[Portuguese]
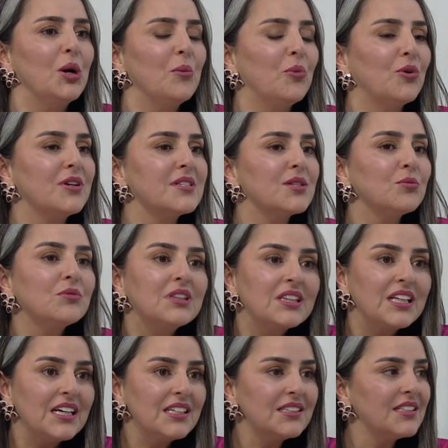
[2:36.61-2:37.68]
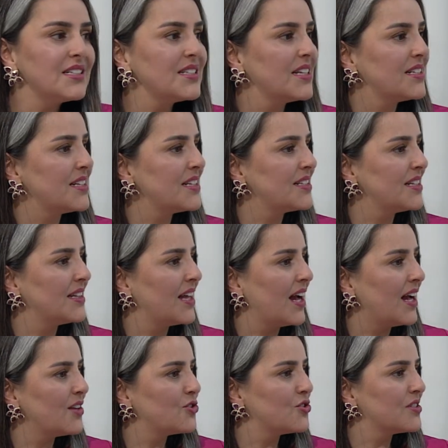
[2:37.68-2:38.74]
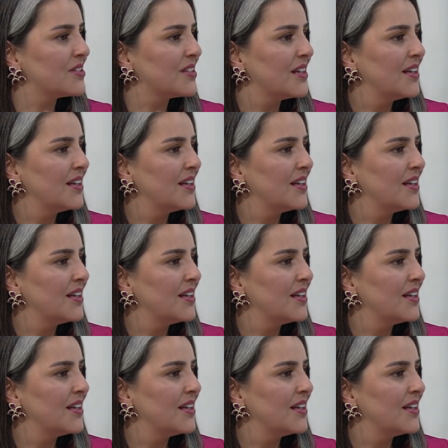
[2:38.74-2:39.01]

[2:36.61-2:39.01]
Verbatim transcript: porque são tantas necessidades